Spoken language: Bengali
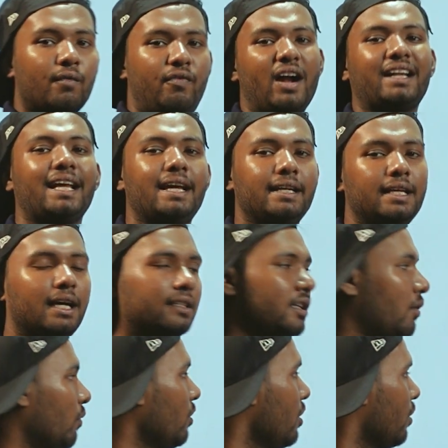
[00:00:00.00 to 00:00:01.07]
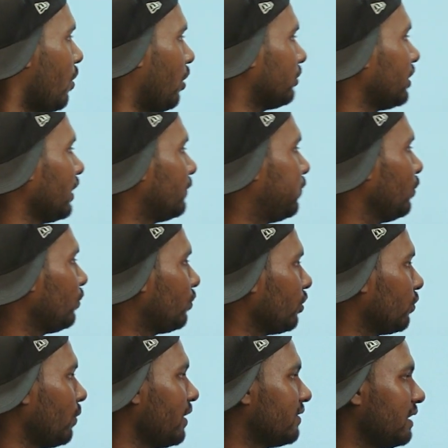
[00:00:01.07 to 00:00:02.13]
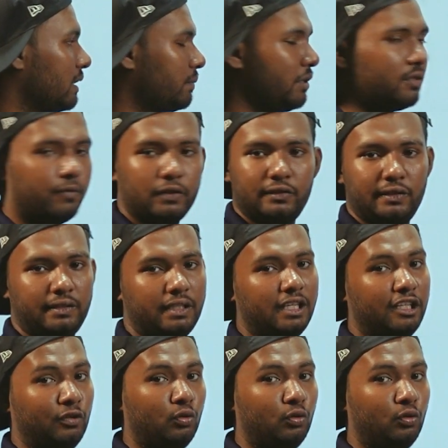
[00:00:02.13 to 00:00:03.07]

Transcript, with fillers: ফাটায় নিয়ে যাও অর্থাৎ ফ্রুক্টোজ ওয়ান সিক্স বিশ ফসফেট কি